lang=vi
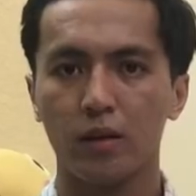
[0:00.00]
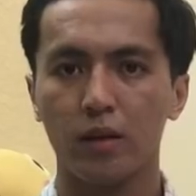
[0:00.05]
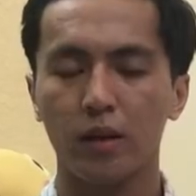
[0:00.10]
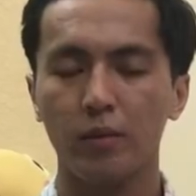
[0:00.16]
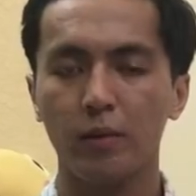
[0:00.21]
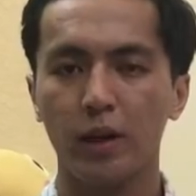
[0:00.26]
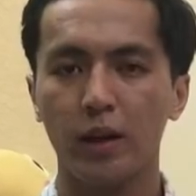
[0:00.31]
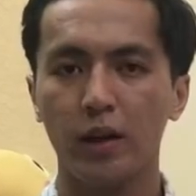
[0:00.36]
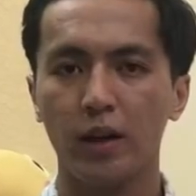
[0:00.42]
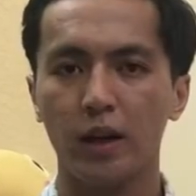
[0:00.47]

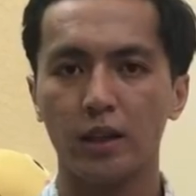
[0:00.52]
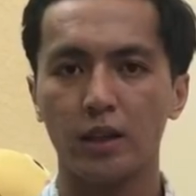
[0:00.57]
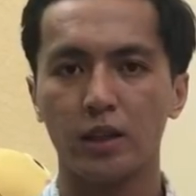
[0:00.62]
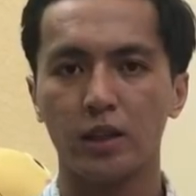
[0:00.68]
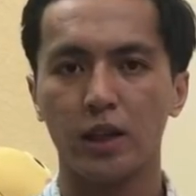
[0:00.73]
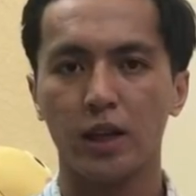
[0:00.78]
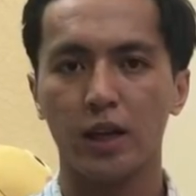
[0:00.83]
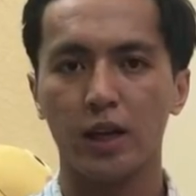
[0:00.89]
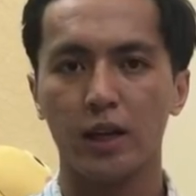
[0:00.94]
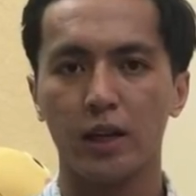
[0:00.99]
tiếp đến là
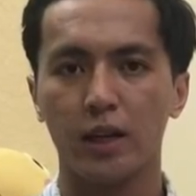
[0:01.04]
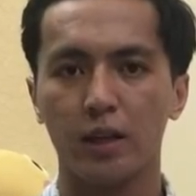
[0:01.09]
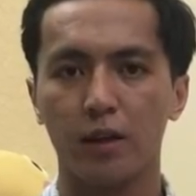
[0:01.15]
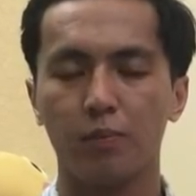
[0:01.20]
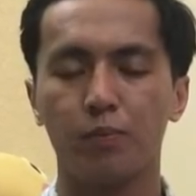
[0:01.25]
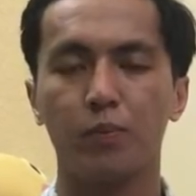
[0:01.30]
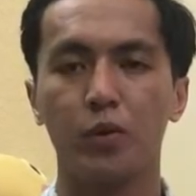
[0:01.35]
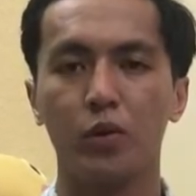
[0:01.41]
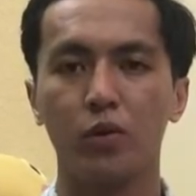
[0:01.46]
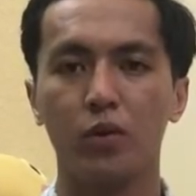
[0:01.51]

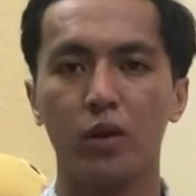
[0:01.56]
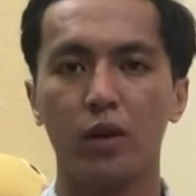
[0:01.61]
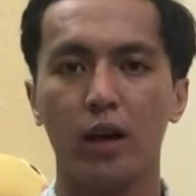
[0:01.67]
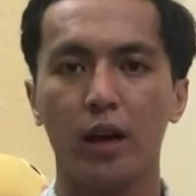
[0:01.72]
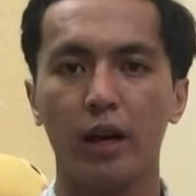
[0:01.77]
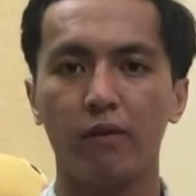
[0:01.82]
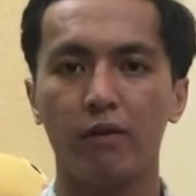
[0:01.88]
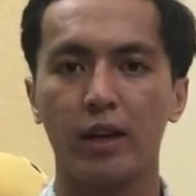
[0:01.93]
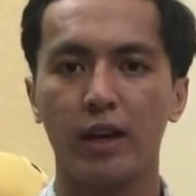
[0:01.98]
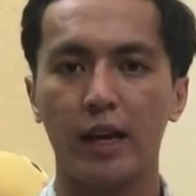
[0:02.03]
chai Pure
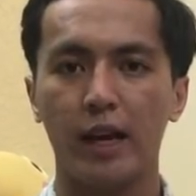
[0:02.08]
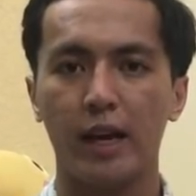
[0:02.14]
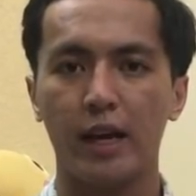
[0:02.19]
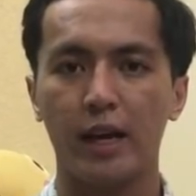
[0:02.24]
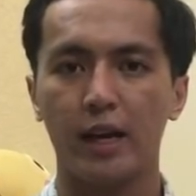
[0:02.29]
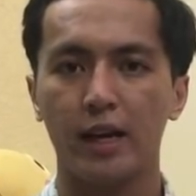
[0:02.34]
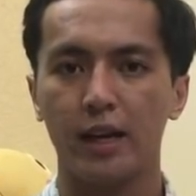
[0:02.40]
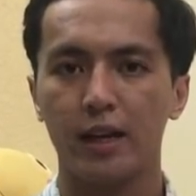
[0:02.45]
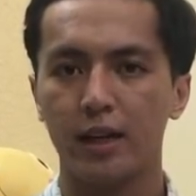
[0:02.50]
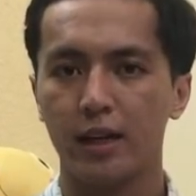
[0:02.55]

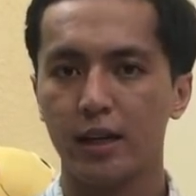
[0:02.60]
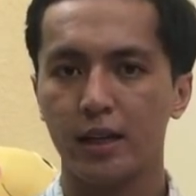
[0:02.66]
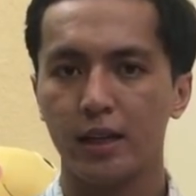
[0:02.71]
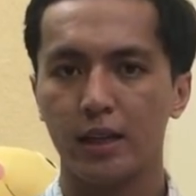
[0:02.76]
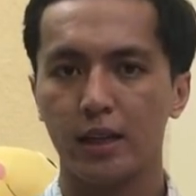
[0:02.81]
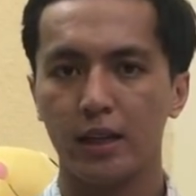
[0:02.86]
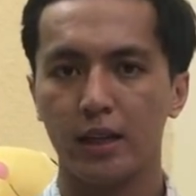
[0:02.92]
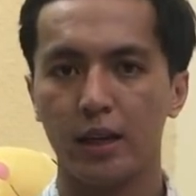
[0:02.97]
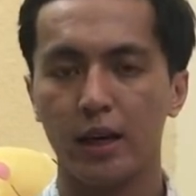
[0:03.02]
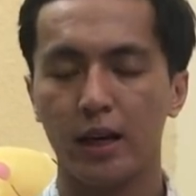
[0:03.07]
Havana
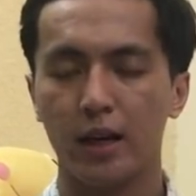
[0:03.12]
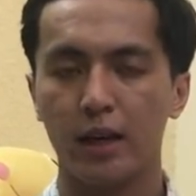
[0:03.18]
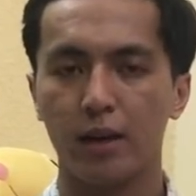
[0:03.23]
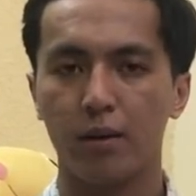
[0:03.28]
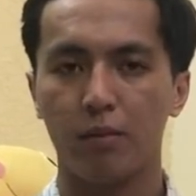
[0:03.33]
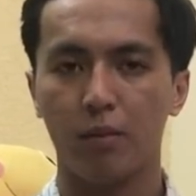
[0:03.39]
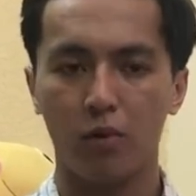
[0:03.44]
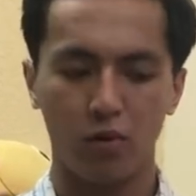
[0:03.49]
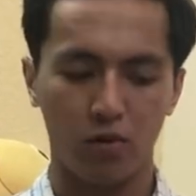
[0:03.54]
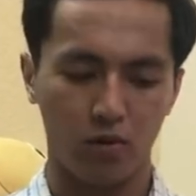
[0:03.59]
thì đây
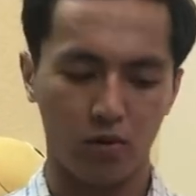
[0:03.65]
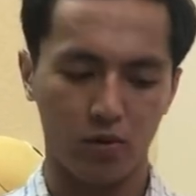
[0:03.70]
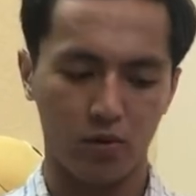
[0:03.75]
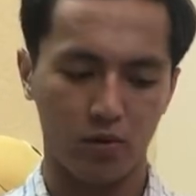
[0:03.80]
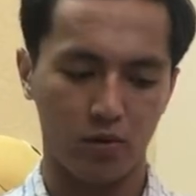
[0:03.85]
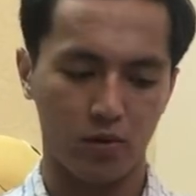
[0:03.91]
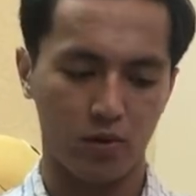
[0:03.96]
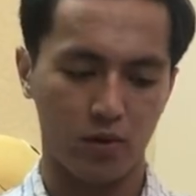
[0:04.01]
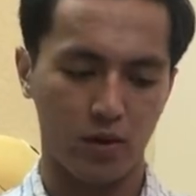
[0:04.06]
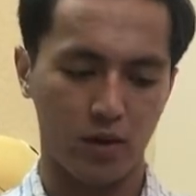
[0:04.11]
là một
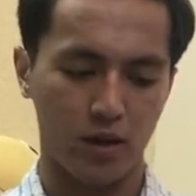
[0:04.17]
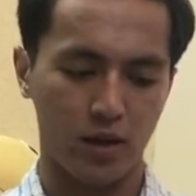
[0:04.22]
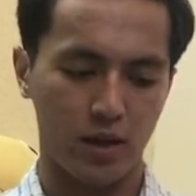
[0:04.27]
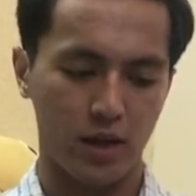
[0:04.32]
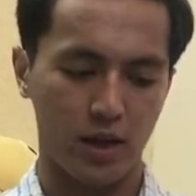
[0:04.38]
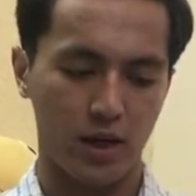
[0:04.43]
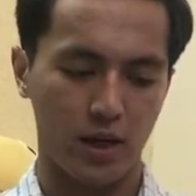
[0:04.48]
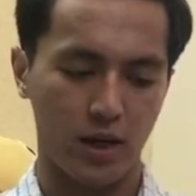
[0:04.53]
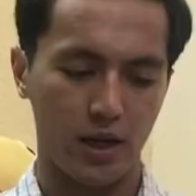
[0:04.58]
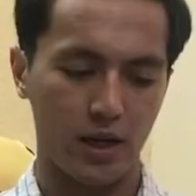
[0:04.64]
cái
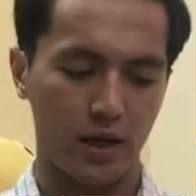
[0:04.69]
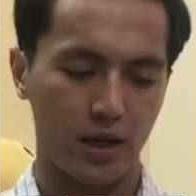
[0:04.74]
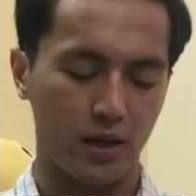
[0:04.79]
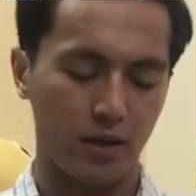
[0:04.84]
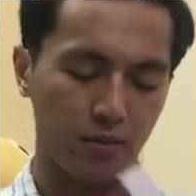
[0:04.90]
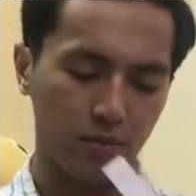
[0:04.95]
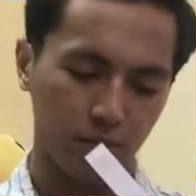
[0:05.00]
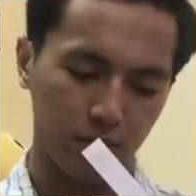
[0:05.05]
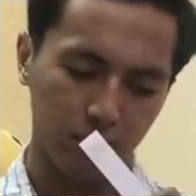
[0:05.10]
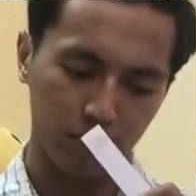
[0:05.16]

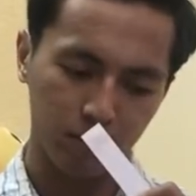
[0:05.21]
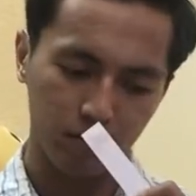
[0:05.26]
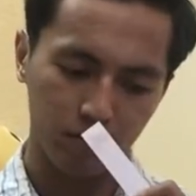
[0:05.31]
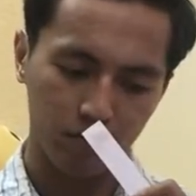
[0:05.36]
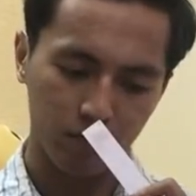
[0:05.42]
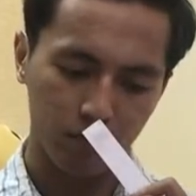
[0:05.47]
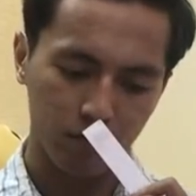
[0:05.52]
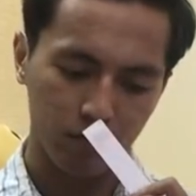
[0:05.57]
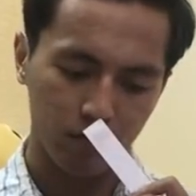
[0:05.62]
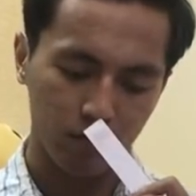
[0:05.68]
chai
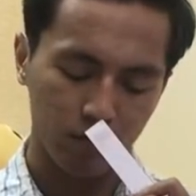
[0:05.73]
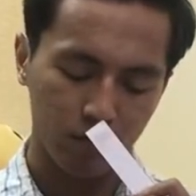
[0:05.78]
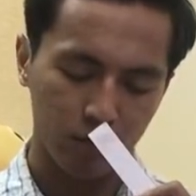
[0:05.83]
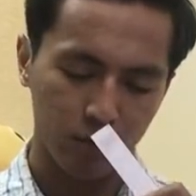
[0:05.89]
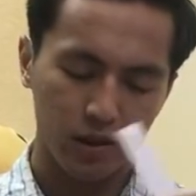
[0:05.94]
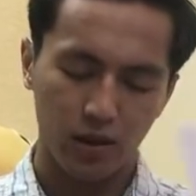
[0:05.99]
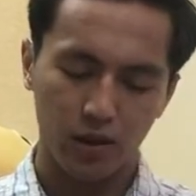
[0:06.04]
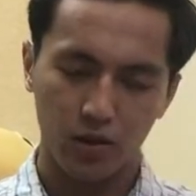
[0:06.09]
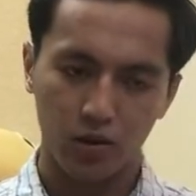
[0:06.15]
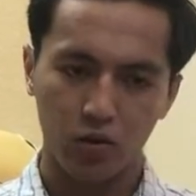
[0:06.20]

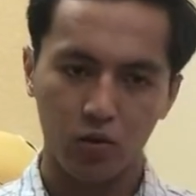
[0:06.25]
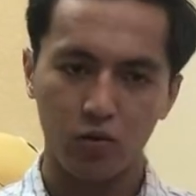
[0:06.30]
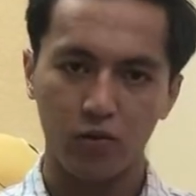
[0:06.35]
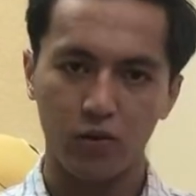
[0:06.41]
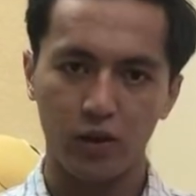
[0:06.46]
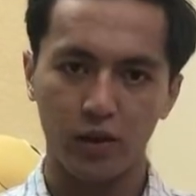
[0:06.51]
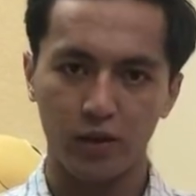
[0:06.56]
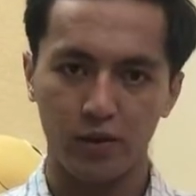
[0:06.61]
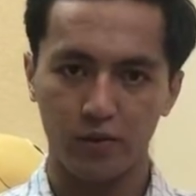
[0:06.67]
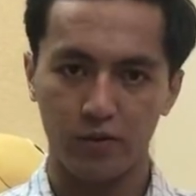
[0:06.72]
rất là thú
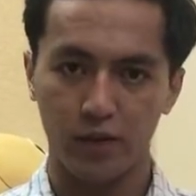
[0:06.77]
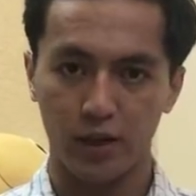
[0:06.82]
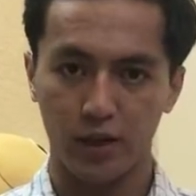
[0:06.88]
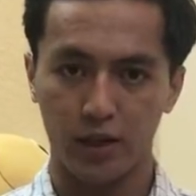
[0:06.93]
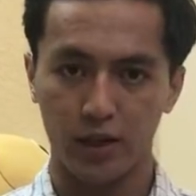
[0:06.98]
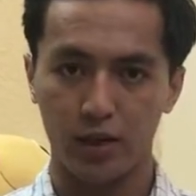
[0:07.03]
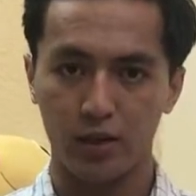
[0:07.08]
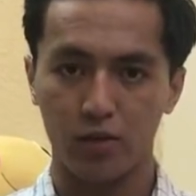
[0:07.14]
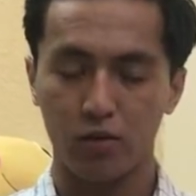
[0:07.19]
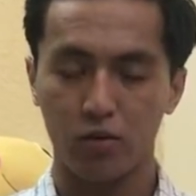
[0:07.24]
vị
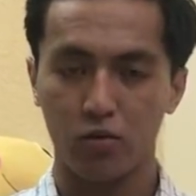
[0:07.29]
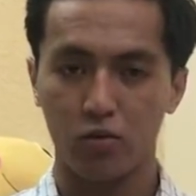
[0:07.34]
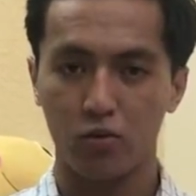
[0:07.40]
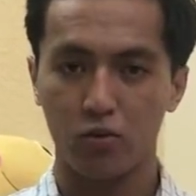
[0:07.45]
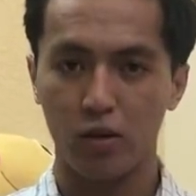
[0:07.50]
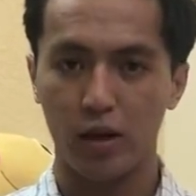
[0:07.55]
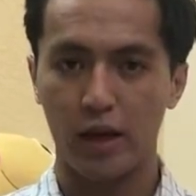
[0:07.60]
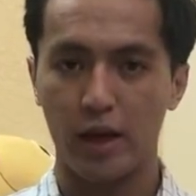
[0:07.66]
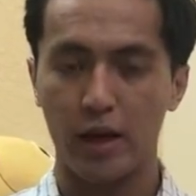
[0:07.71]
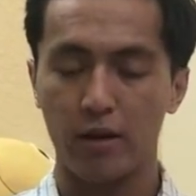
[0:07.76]
về cái nốt
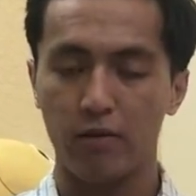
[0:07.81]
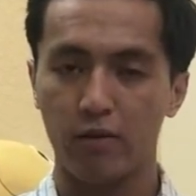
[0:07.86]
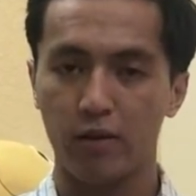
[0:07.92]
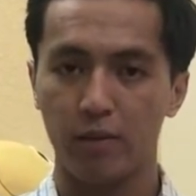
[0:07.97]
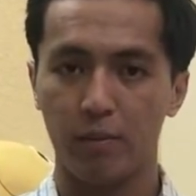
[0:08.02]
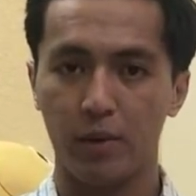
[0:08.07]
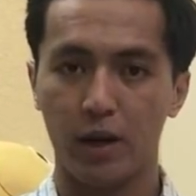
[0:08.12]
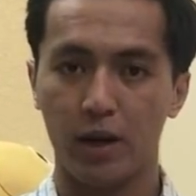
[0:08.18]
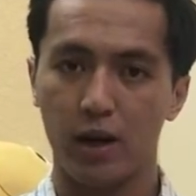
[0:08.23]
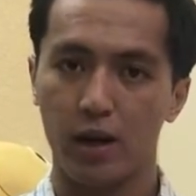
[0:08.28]
thuốc lá
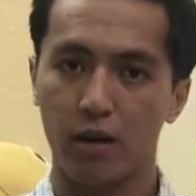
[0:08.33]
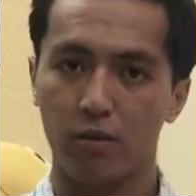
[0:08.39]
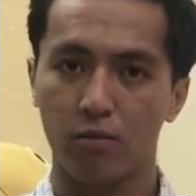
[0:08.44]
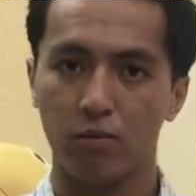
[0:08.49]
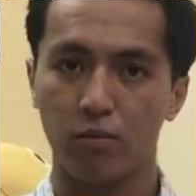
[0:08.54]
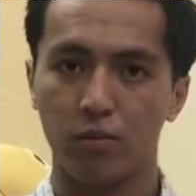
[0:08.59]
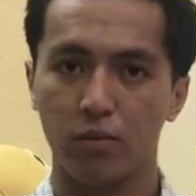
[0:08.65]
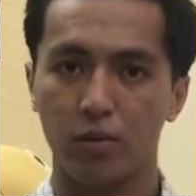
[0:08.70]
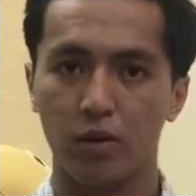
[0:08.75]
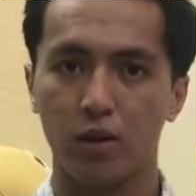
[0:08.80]
và mật
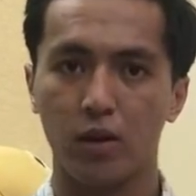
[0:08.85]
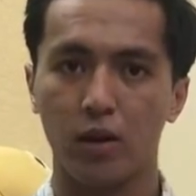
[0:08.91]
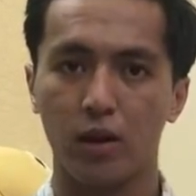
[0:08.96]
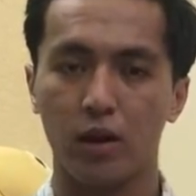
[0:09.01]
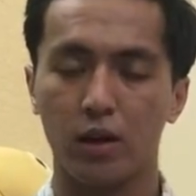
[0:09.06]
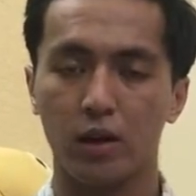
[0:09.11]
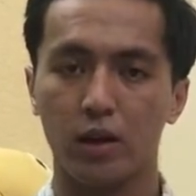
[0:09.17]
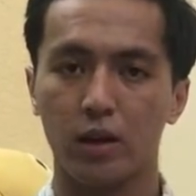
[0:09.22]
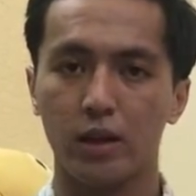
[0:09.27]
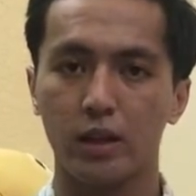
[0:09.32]
ong
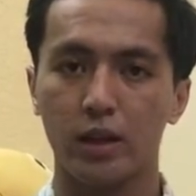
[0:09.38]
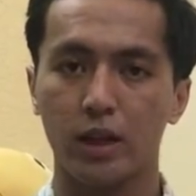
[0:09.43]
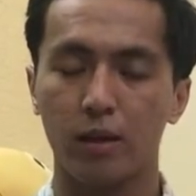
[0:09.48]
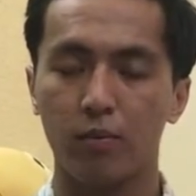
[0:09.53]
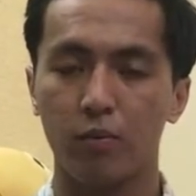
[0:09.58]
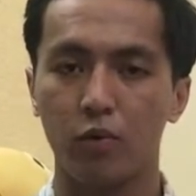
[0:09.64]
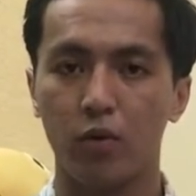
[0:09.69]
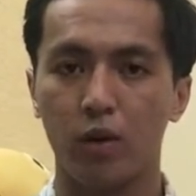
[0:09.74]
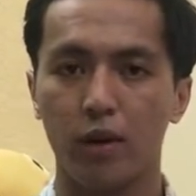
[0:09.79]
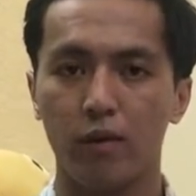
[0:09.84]
thì à, cái chai pu